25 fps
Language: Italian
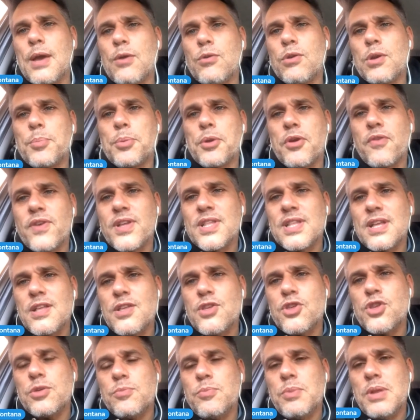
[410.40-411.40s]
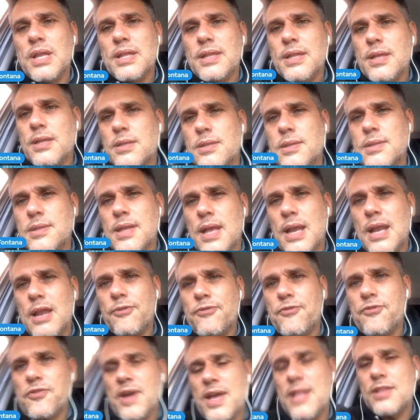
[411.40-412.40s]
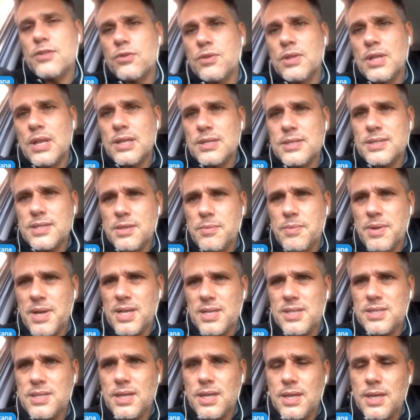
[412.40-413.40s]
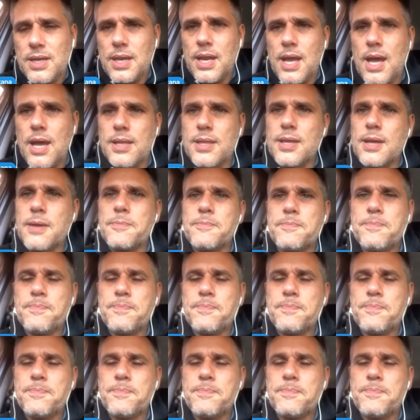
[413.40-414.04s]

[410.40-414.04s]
è una prova tangibile de, dell'affetto e della stima che si era creata.